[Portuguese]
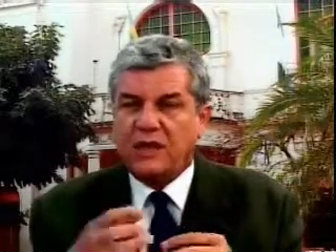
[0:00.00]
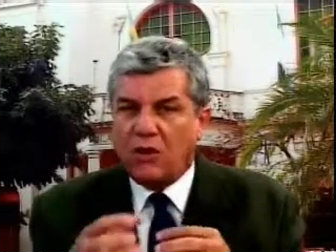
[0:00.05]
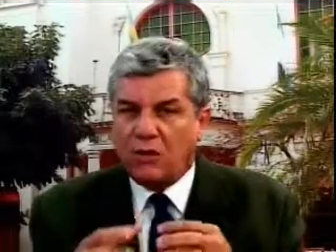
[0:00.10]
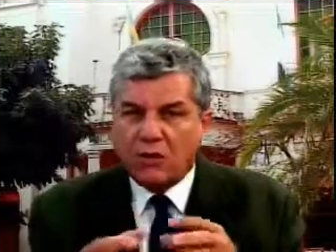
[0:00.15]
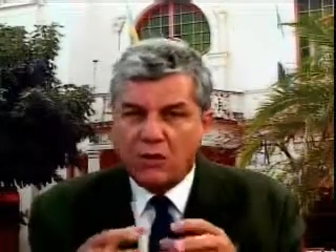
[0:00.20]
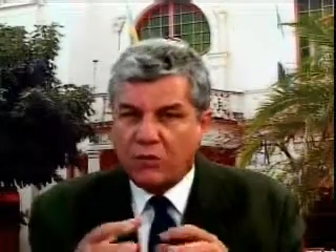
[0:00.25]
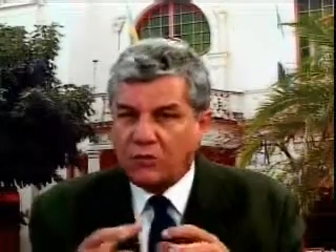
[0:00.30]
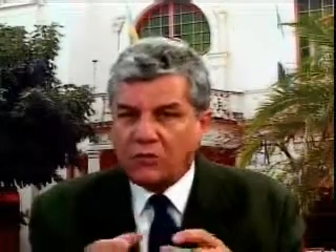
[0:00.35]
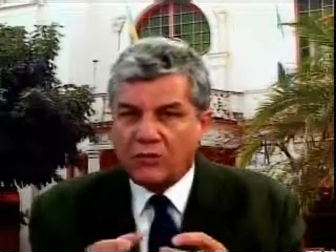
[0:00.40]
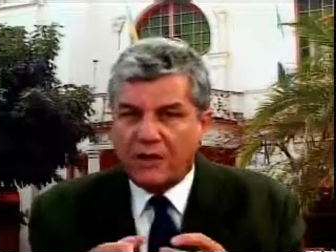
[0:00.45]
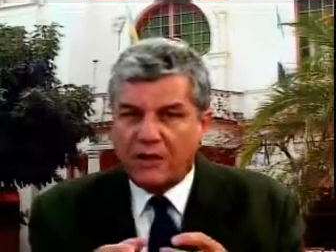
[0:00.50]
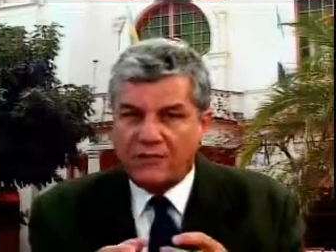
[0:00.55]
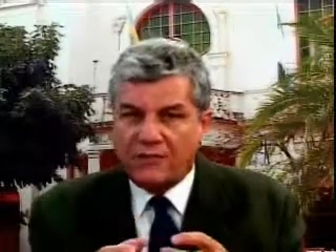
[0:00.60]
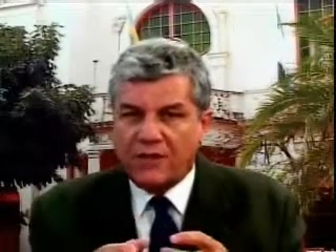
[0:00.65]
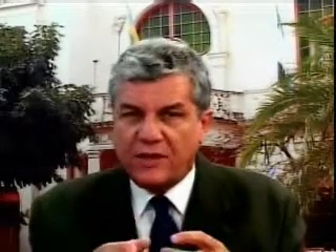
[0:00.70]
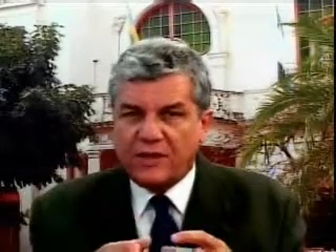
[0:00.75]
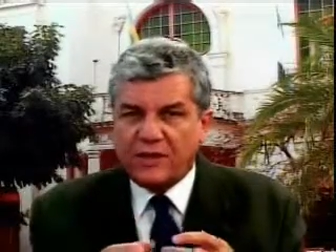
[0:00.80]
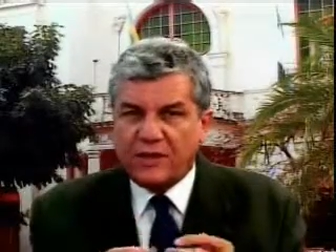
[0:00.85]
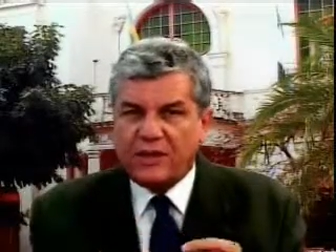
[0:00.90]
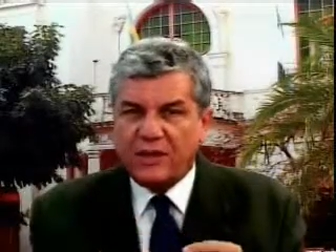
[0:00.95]
e ao longo
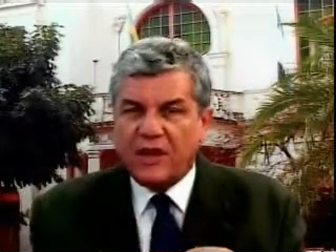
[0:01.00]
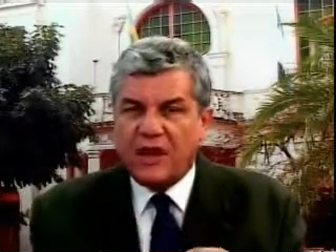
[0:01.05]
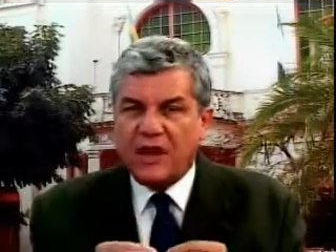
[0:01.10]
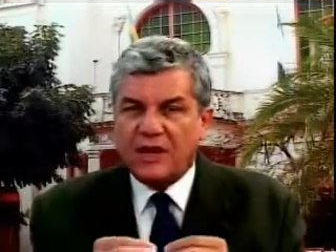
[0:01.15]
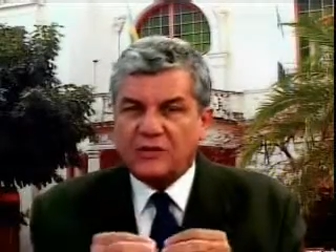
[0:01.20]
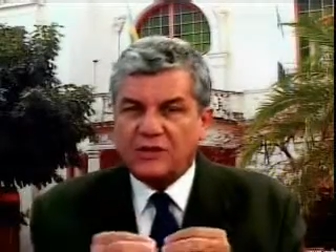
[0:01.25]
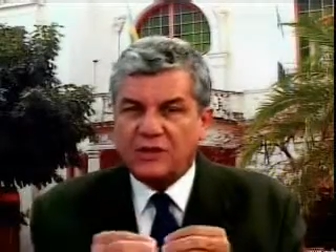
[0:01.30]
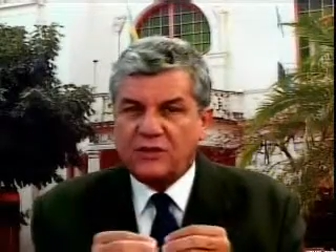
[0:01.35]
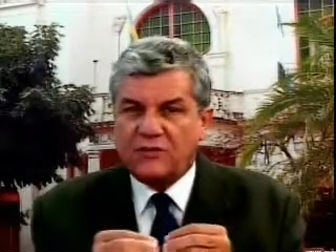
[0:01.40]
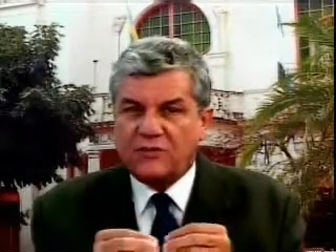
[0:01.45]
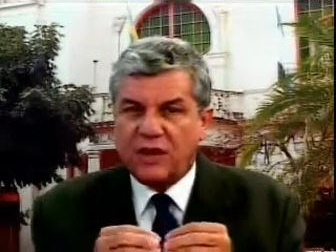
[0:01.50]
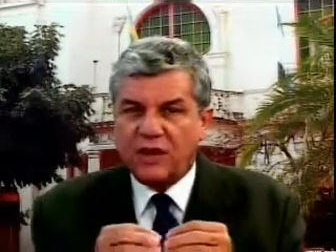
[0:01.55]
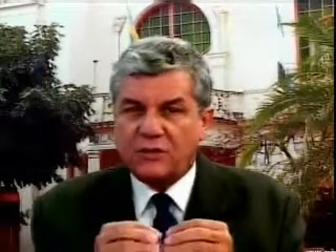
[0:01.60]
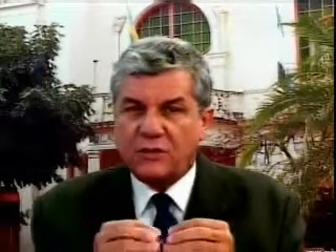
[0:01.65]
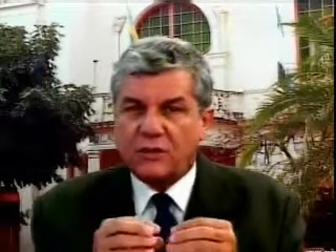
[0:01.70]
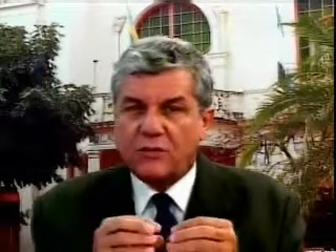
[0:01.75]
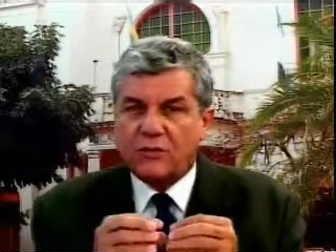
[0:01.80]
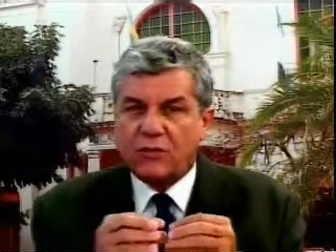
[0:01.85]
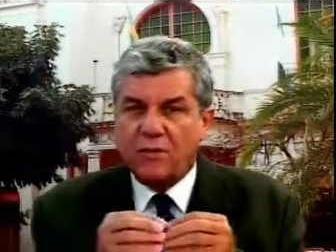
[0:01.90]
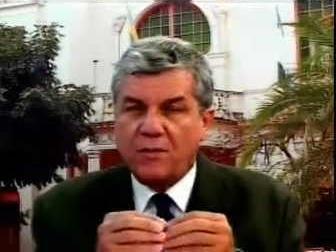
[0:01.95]
da vida a gente
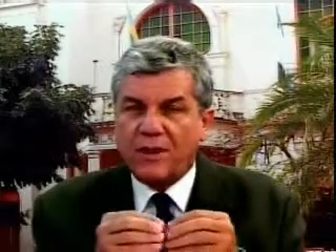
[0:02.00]
vai